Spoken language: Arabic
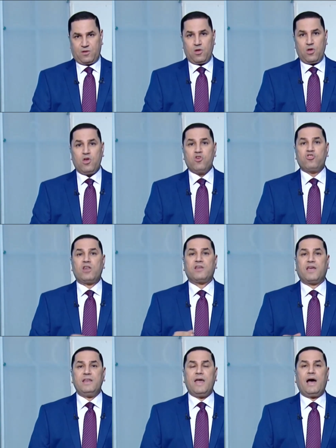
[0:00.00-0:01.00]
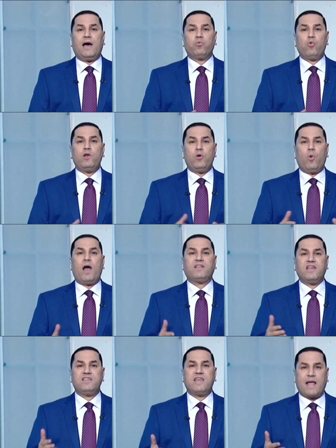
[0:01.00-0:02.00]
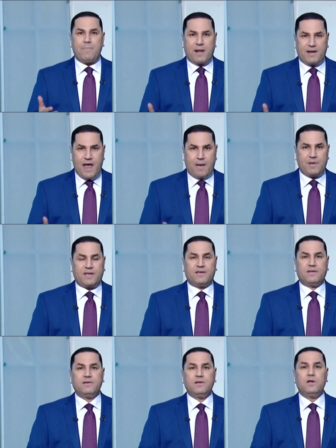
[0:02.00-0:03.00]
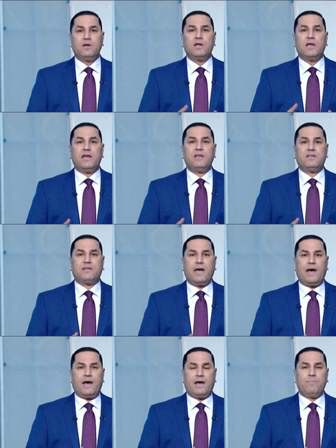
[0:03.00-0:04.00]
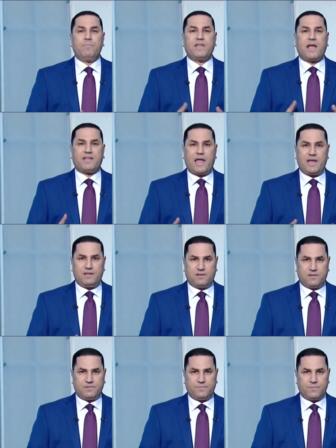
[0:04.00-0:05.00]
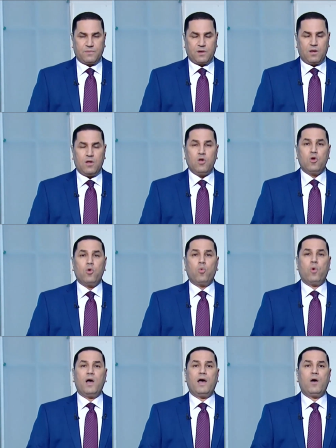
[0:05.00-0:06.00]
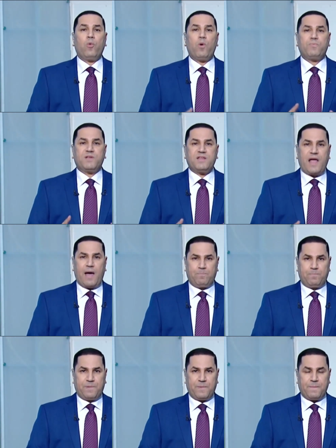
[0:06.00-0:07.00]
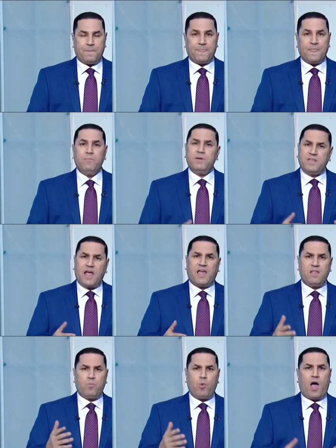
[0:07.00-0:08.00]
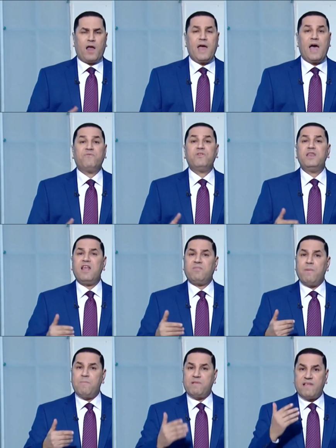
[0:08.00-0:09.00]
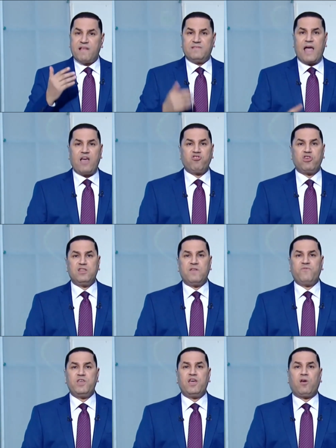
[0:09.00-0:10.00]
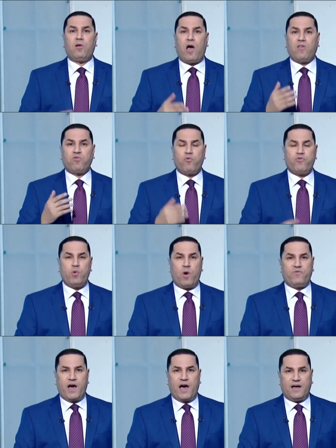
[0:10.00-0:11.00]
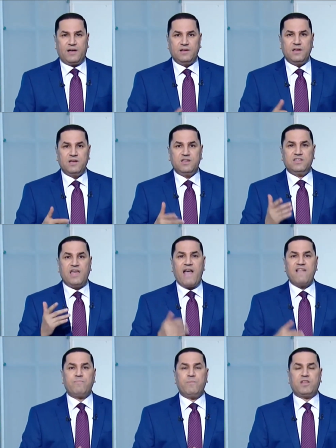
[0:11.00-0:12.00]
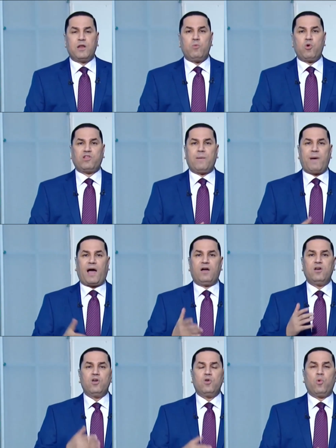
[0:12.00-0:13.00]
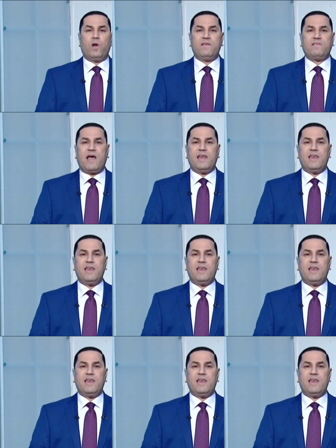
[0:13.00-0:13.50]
عشان كده قول الوقت انت كبرنامج انت بتجتهد وبتتعب بتجد معاناه في ناس ما بتصدقش ان في اخلاص وفي وفاء دي ازمه المجتمع ولذلك